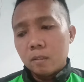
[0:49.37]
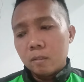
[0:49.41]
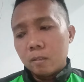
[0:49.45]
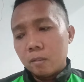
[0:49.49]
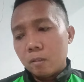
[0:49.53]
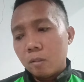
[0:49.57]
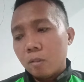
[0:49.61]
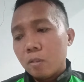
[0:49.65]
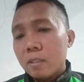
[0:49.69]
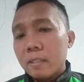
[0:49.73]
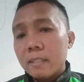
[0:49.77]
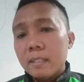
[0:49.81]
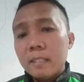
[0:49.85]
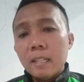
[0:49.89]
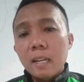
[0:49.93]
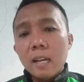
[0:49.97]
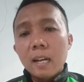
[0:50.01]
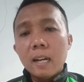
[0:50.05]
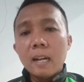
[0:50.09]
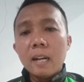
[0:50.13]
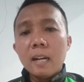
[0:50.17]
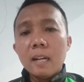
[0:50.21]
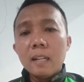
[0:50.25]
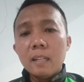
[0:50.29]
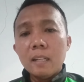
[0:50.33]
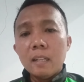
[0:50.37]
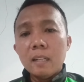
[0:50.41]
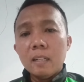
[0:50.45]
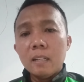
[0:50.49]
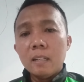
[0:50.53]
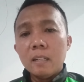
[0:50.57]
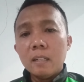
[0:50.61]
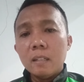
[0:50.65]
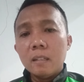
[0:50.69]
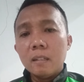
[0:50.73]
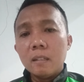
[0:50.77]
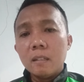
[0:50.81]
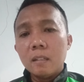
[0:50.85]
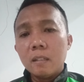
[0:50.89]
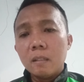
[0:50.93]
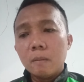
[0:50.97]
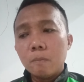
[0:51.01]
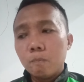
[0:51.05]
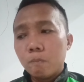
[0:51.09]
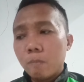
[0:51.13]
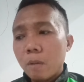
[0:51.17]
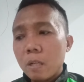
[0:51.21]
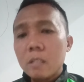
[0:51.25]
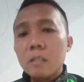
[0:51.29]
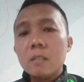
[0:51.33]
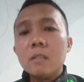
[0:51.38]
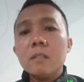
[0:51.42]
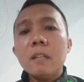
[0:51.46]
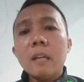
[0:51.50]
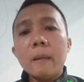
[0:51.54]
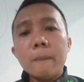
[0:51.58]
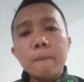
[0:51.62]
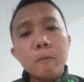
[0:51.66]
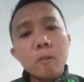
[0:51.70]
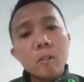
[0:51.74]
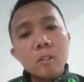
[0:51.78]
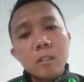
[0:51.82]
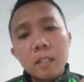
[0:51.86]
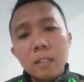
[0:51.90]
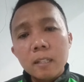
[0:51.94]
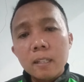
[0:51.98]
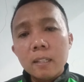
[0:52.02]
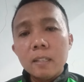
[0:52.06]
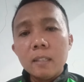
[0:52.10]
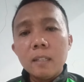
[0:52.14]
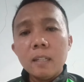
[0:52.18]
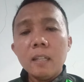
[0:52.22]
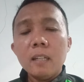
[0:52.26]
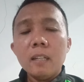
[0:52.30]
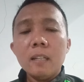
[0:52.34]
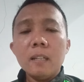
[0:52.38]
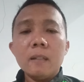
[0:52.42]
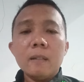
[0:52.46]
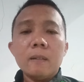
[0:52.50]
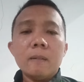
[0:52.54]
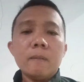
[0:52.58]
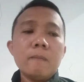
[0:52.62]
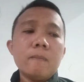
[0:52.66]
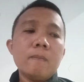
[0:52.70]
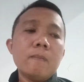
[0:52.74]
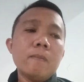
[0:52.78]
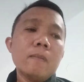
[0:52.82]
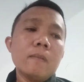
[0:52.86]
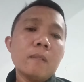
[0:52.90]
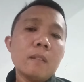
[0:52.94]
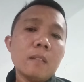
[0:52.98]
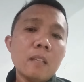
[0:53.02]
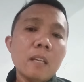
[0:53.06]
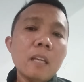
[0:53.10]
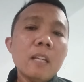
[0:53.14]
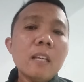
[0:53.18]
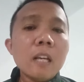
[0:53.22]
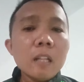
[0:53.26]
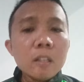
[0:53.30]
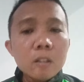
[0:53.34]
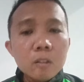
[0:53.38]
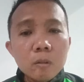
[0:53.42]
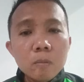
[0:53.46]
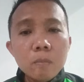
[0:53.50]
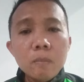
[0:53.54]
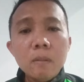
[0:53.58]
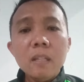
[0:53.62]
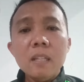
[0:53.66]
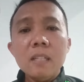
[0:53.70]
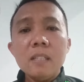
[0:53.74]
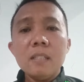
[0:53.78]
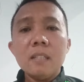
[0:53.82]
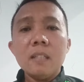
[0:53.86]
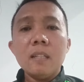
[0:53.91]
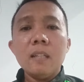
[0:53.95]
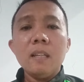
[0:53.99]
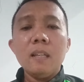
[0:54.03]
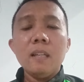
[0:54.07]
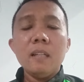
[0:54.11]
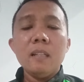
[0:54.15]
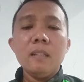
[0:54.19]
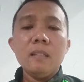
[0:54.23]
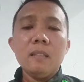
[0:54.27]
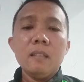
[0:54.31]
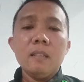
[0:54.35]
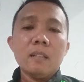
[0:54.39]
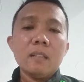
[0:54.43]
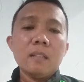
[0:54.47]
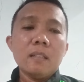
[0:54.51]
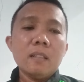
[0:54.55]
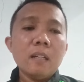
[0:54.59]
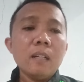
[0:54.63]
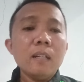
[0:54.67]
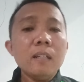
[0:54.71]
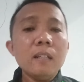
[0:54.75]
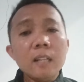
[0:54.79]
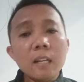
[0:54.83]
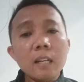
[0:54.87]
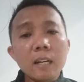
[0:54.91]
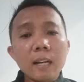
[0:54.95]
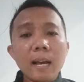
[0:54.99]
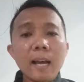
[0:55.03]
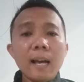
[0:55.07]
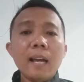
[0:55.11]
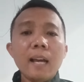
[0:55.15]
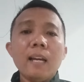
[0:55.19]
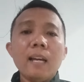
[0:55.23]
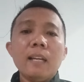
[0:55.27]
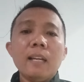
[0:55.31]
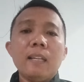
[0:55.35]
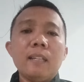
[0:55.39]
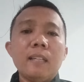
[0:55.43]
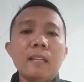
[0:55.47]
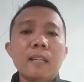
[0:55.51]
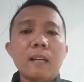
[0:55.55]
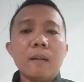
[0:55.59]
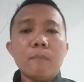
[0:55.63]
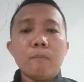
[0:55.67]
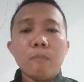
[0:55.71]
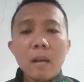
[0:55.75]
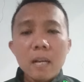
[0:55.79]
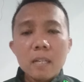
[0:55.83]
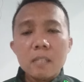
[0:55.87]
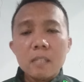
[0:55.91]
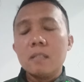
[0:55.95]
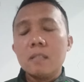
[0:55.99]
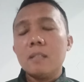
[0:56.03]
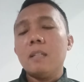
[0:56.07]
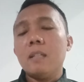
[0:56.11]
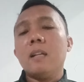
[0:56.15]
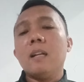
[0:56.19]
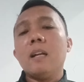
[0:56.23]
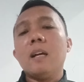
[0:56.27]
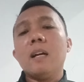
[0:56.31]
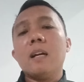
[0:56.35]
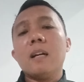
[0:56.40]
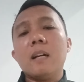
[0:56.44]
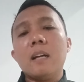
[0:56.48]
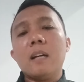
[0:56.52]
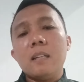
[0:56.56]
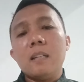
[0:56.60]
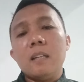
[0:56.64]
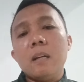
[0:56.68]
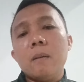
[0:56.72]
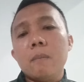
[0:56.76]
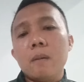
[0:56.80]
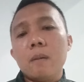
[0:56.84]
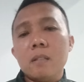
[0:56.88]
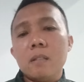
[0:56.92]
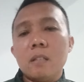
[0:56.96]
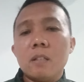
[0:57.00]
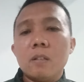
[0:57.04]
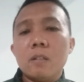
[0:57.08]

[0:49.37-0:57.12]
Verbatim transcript: terus dia kalah pas deponya gede dia jatuh miskin kan dia kaya pastilah kaya banyak